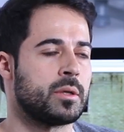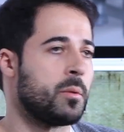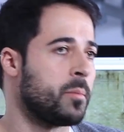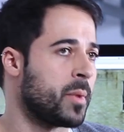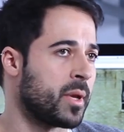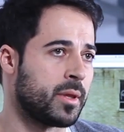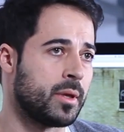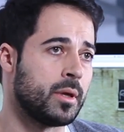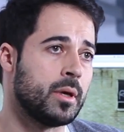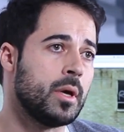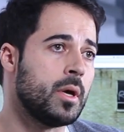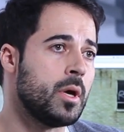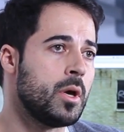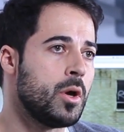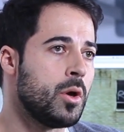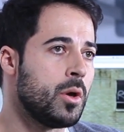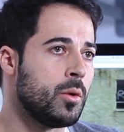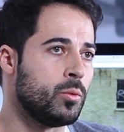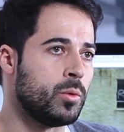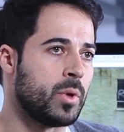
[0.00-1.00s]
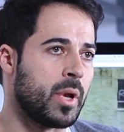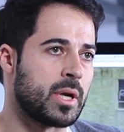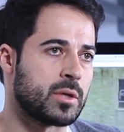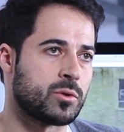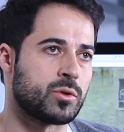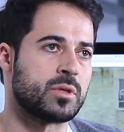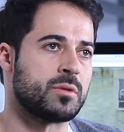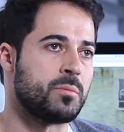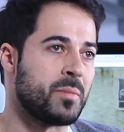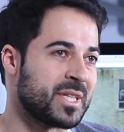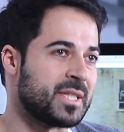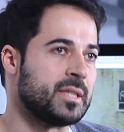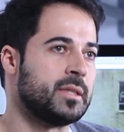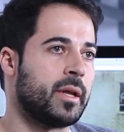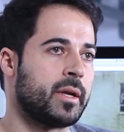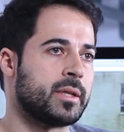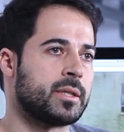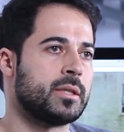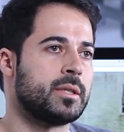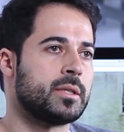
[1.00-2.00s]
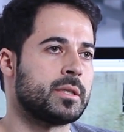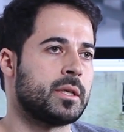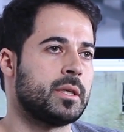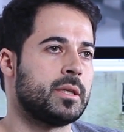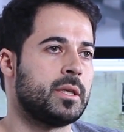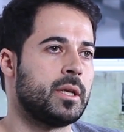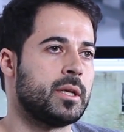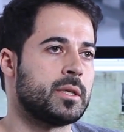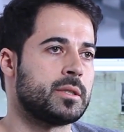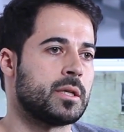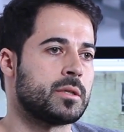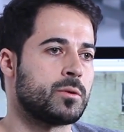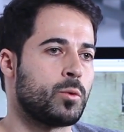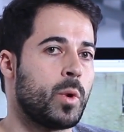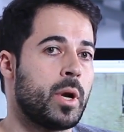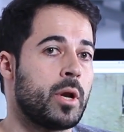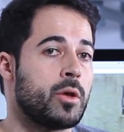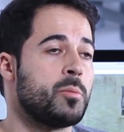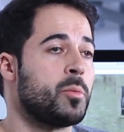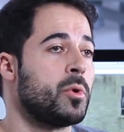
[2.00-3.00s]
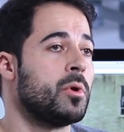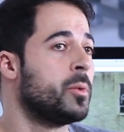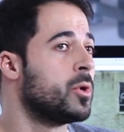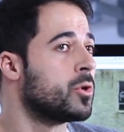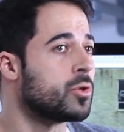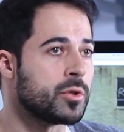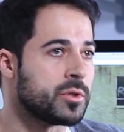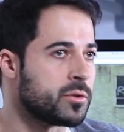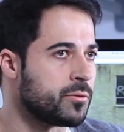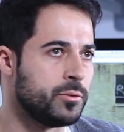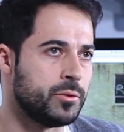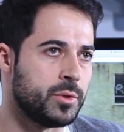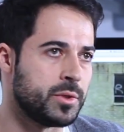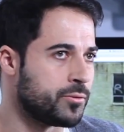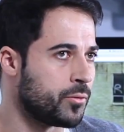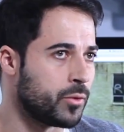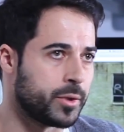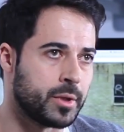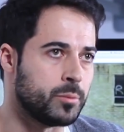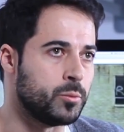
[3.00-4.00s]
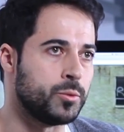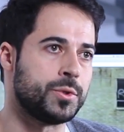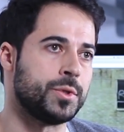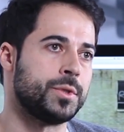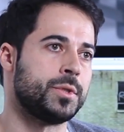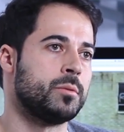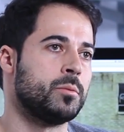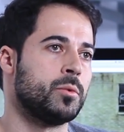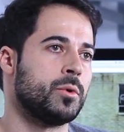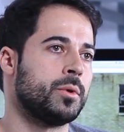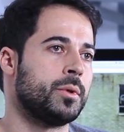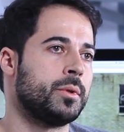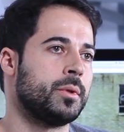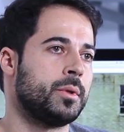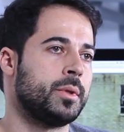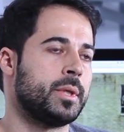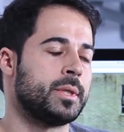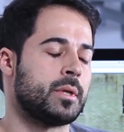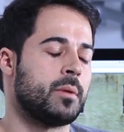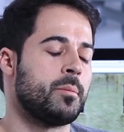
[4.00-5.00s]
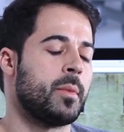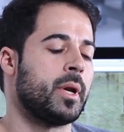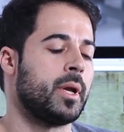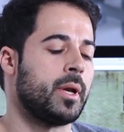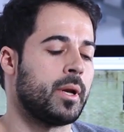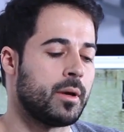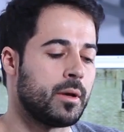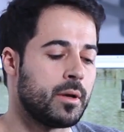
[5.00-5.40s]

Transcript: Me parece una de las cosas más interesantes que tiene esta escuela. Yo por lo menos disfruté muchísimo eh, de esa manera.